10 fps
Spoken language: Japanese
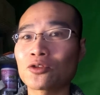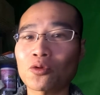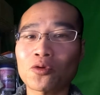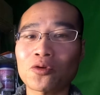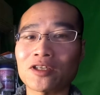
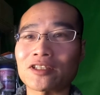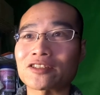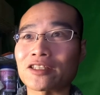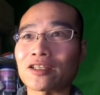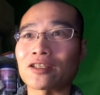ところがで
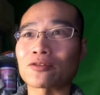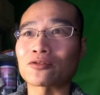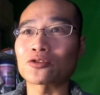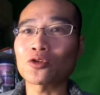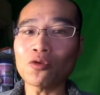すね、
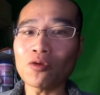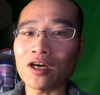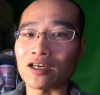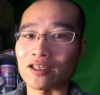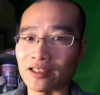この同
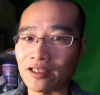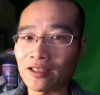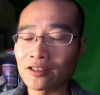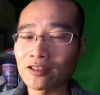和からね、